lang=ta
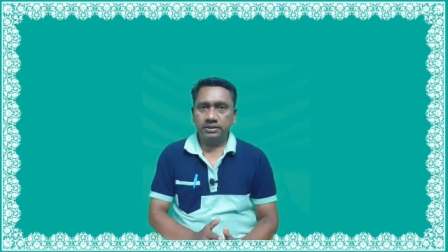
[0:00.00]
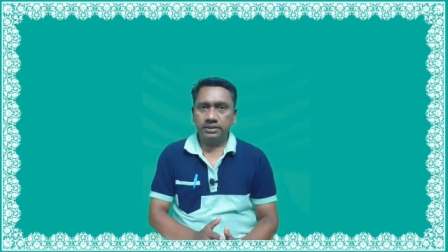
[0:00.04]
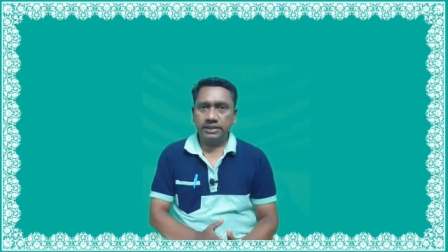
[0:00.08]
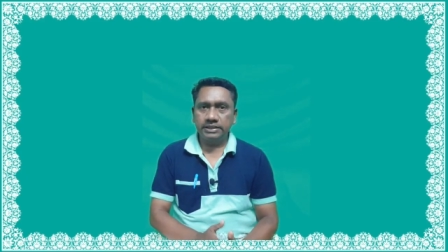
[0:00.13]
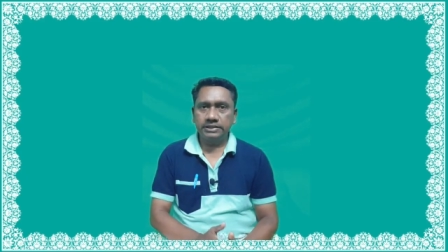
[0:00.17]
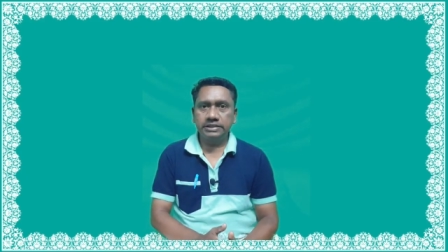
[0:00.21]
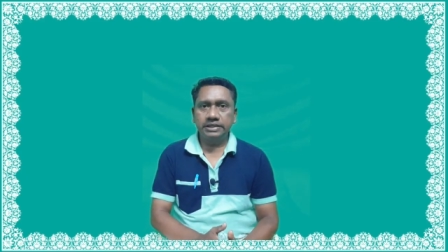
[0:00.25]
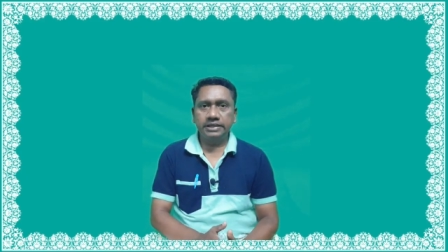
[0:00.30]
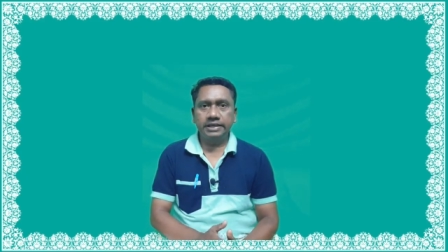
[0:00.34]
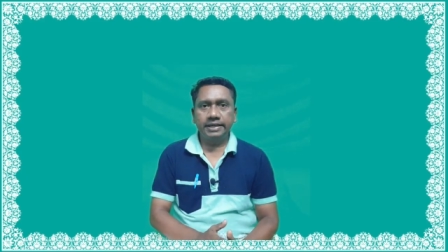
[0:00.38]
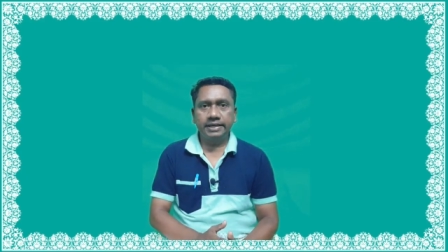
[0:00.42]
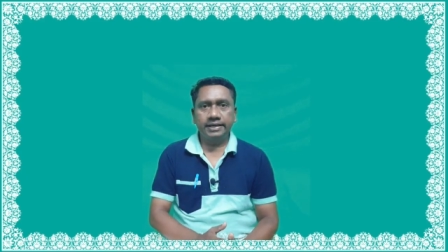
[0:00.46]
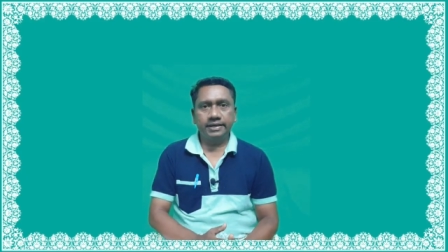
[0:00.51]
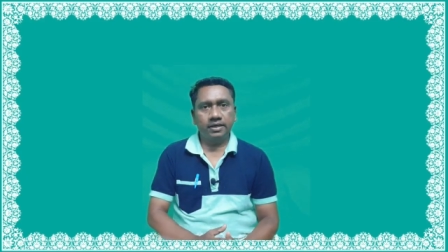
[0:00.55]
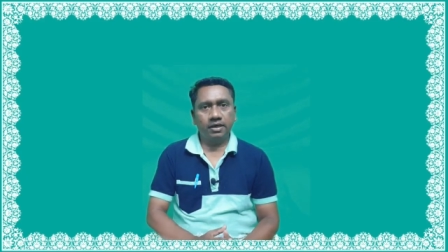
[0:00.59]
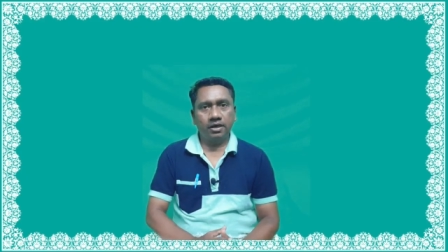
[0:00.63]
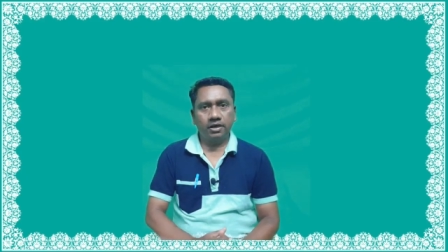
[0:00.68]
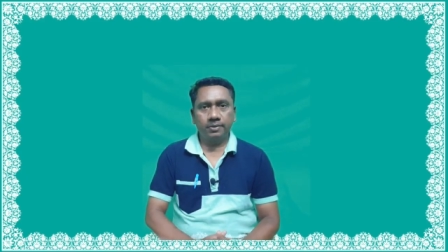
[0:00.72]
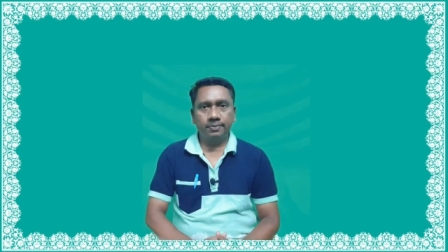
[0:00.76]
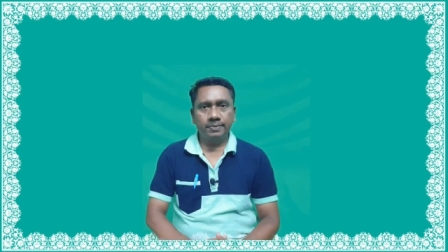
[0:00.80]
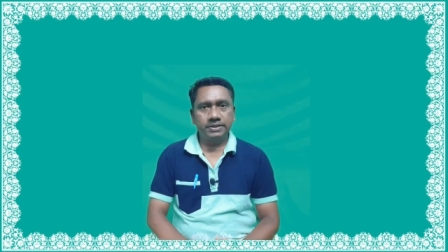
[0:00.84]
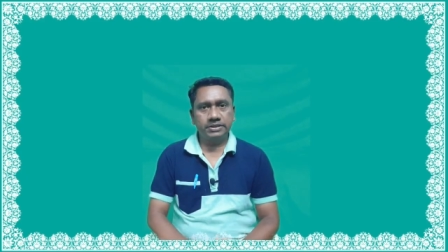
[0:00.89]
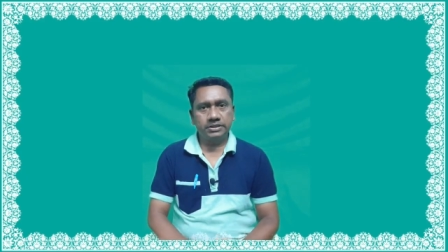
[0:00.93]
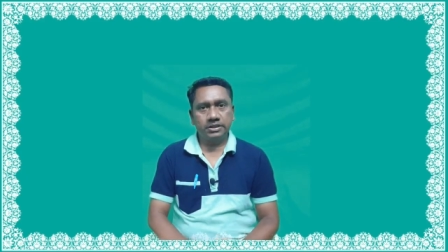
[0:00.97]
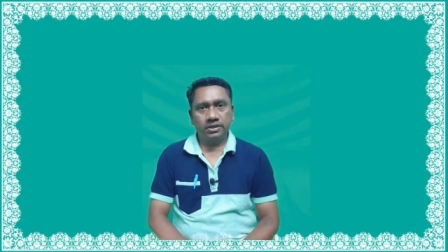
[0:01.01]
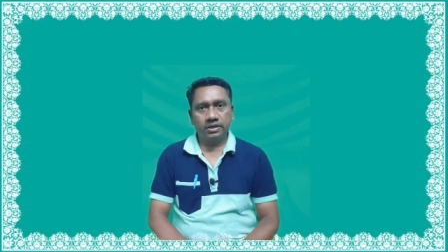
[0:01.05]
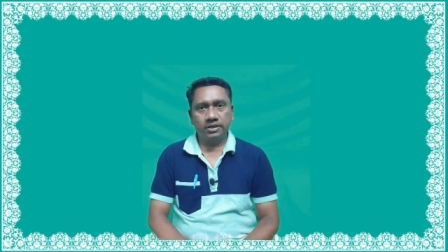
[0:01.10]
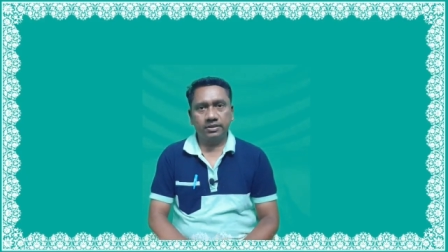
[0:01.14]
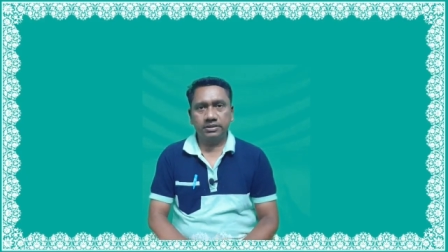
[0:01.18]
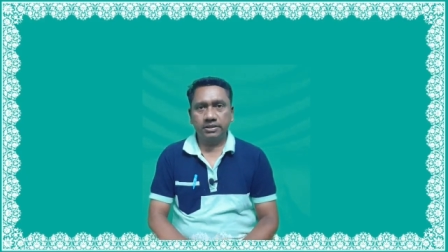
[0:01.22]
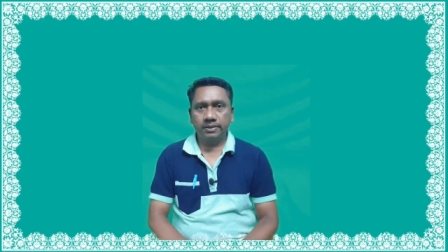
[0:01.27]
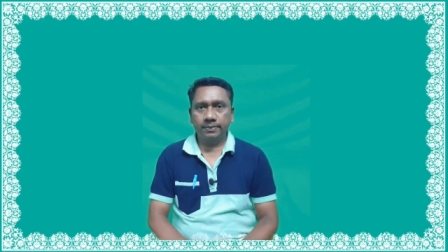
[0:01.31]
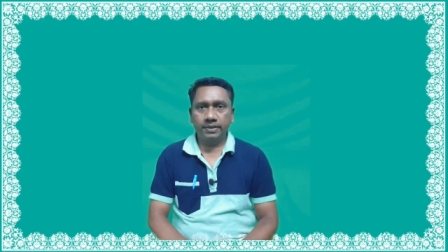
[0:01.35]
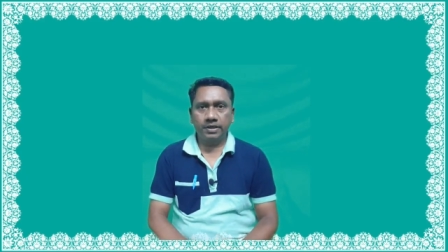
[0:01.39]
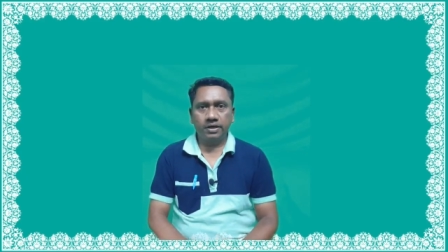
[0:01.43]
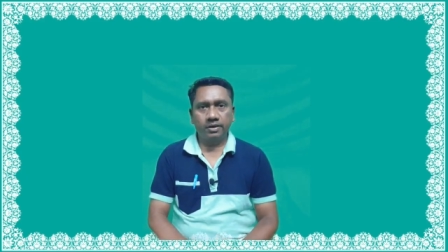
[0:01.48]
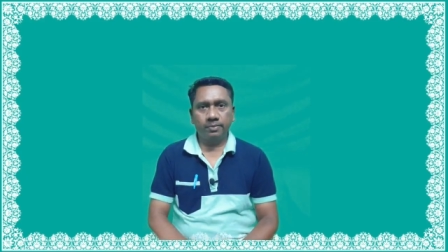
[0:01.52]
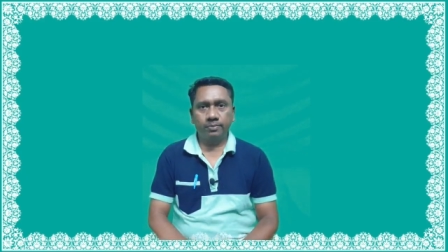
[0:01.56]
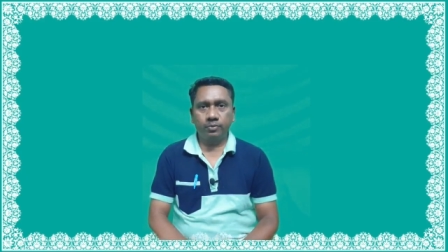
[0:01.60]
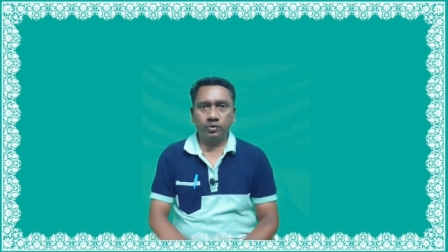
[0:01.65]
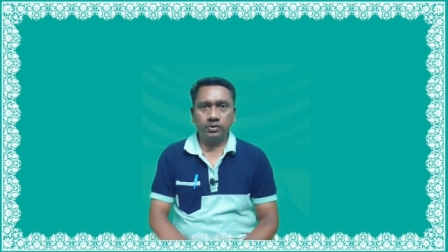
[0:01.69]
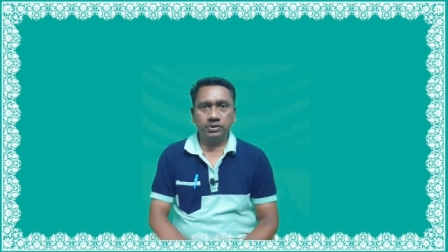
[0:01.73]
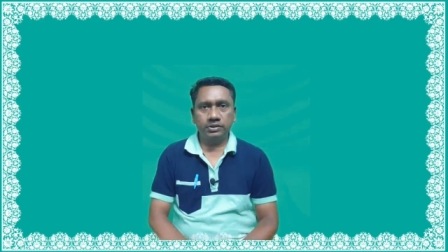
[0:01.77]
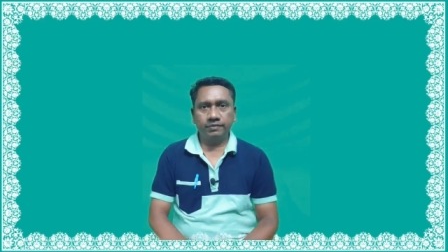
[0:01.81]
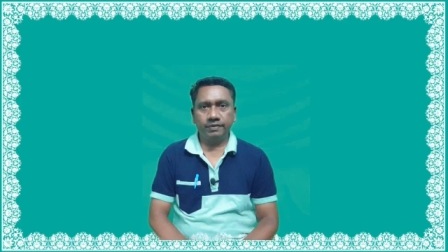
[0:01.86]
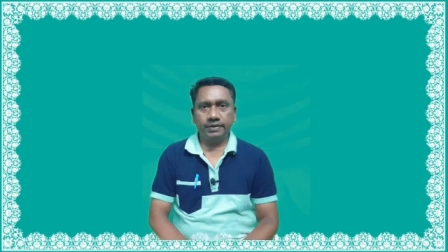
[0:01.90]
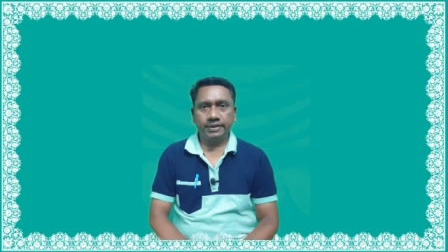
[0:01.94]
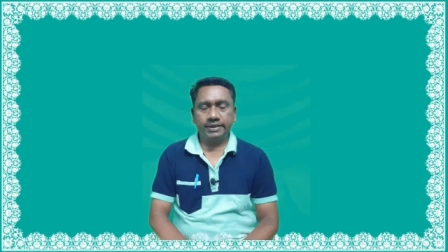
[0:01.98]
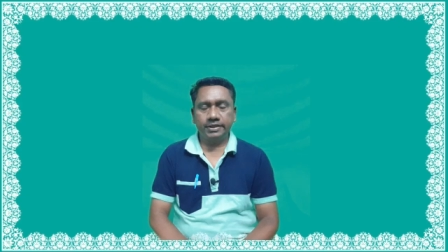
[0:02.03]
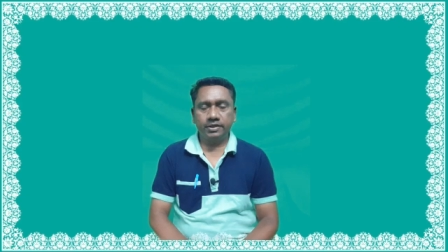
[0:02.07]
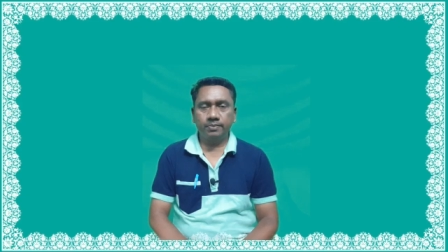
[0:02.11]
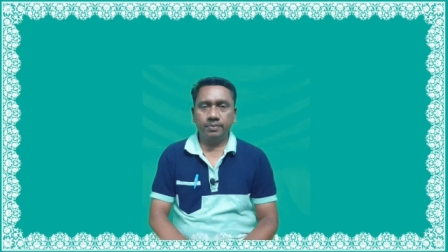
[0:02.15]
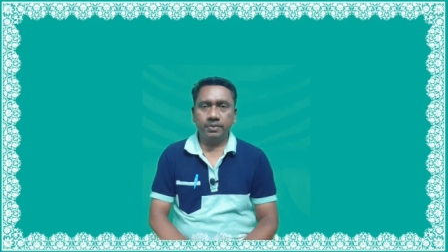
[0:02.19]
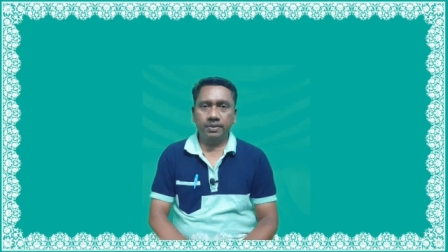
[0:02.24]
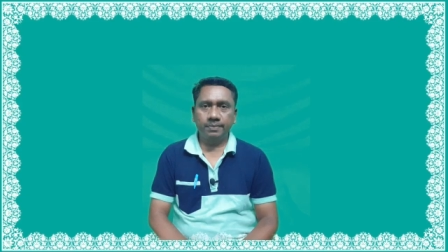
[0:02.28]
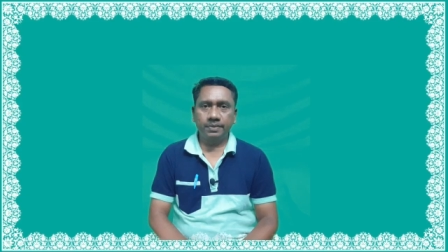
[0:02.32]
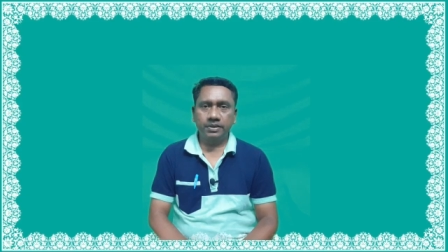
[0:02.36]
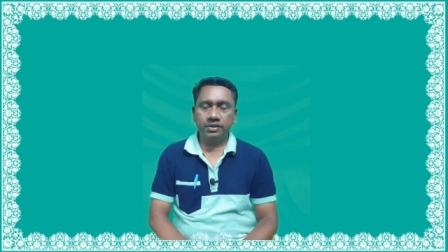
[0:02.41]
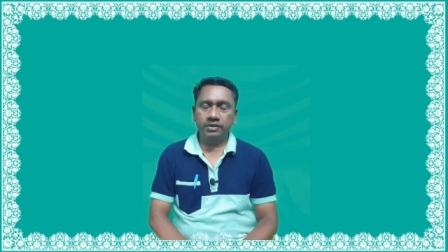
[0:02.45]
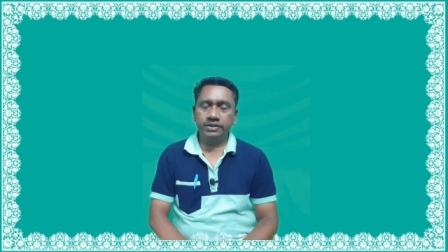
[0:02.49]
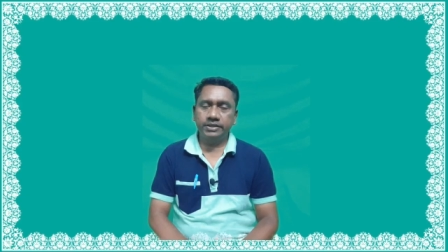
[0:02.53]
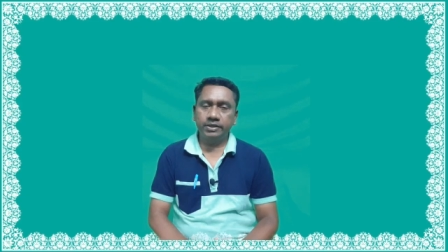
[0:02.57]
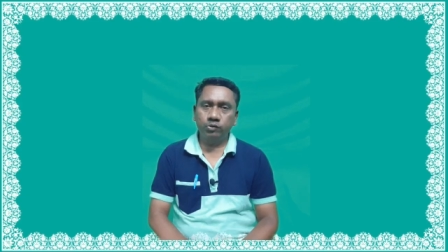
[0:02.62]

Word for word: என்ஜினியரிங் அட்மிஷனில் தமிழ்நாடை பொறுத்த வரைக்கும் நமக்கு